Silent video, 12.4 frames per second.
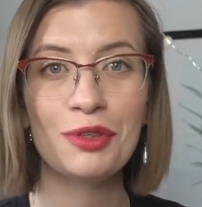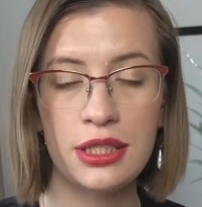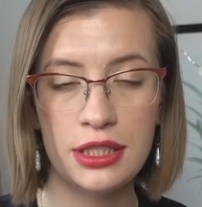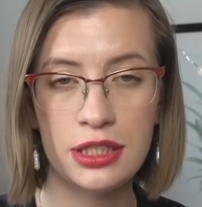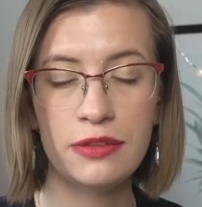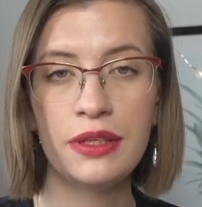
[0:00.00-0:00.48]

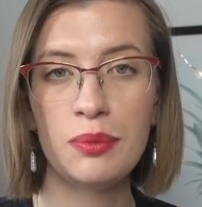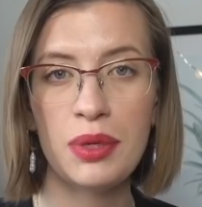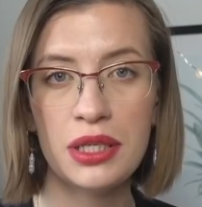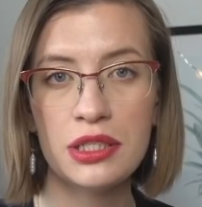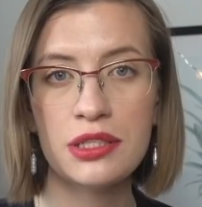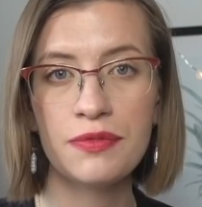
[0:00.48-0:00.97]
Если вы
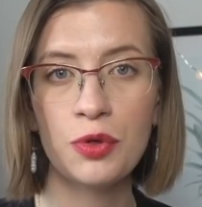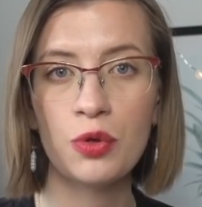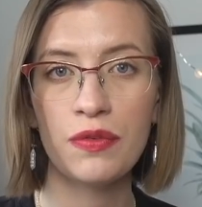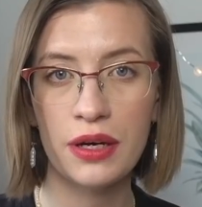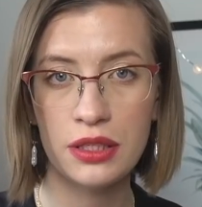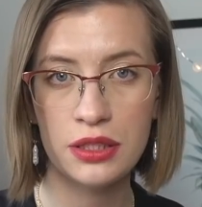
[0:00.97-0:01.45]
имеете свою
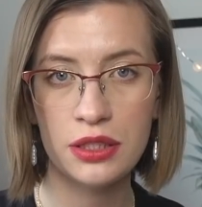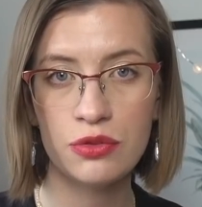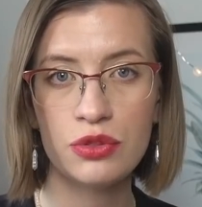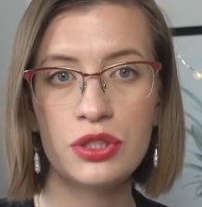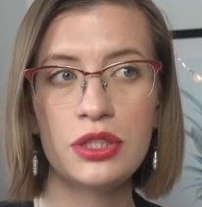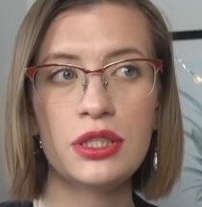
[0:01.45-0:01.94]

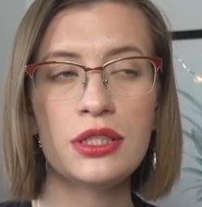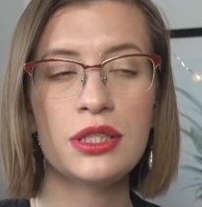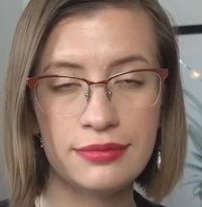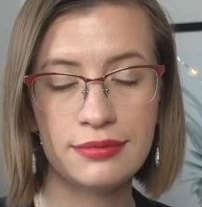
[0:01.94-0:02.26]
квартиру здесь,